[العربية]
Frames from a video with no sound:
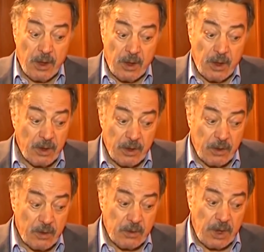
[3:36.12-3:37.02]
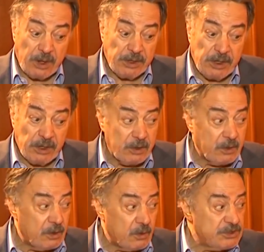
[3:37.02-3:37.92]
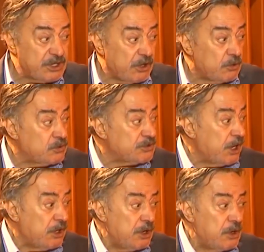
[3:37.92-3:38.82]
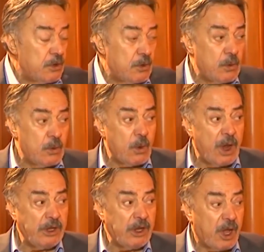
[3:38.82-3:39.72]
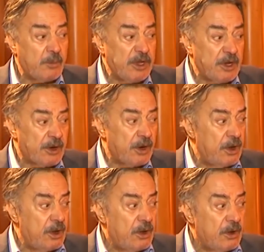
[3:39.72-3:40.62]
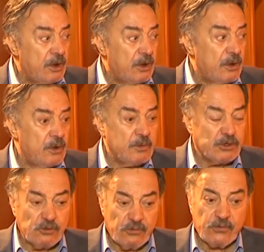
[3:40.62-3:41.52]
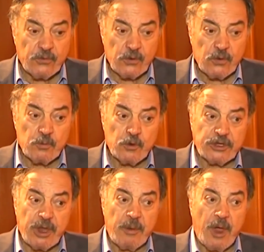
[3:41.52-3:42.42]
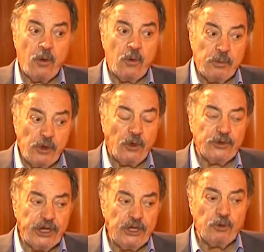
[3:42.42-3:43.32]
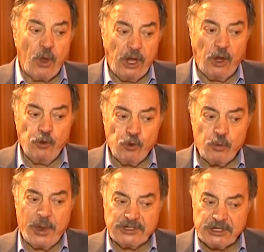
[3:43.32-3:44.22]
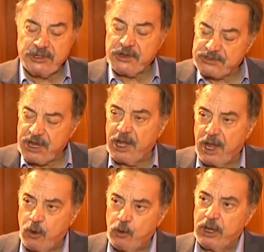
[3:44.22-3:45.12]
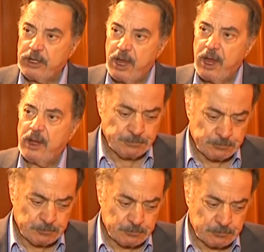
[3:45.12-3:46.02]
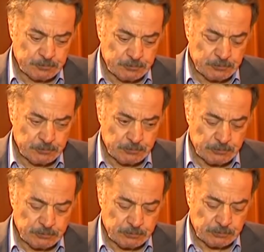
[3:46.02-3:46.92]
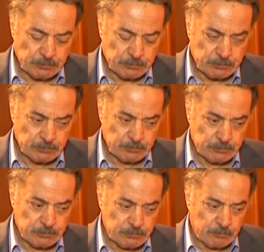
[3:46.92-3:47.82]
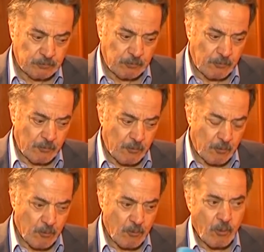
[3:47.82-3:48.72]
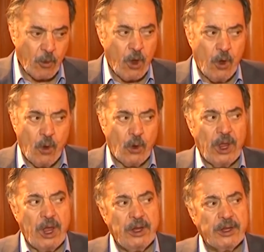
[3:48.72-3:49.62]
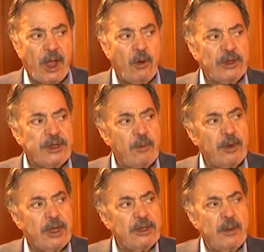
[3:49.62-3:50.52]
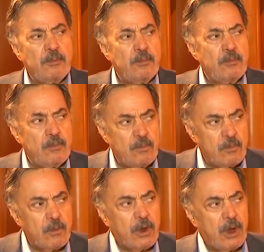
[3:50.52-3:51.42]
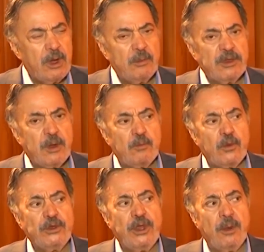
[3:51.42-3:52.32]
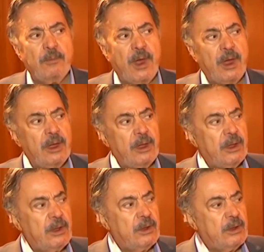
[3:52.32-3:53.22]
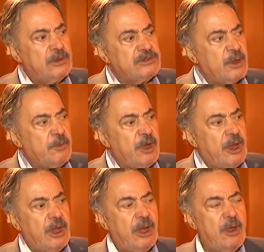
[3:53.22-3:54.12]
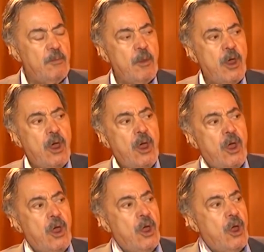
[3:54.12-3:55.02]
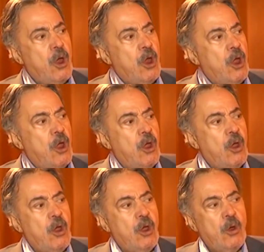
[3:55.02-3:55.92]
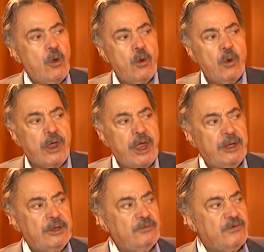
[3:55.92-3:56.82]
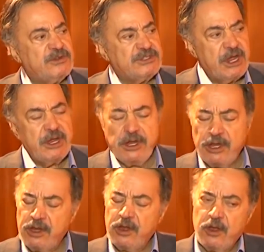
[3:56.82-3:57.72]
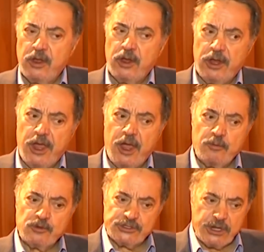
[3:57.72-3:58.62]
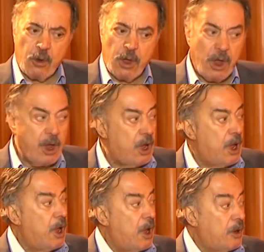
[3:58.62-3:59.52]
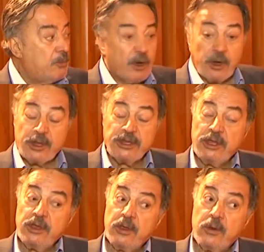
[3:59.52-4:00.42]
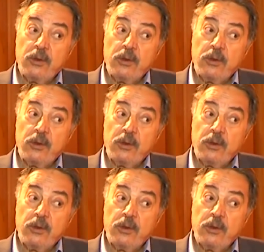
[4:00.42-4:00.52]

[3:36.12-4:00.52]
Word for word: آه، يعني هو زيه زي اي خبير آه، بيشوف مجتمعه وبيحط ايده على العيوب عشان تتصلح وكده التعاون مع النجمه بقى الهام شاهين تقول ايه عنه؟ والله انا تعاونت قبل كده الكلام ده مده مع آه، زميله الهام آه، آه، وكان في ذهني آه، ليها مستوى المرة دي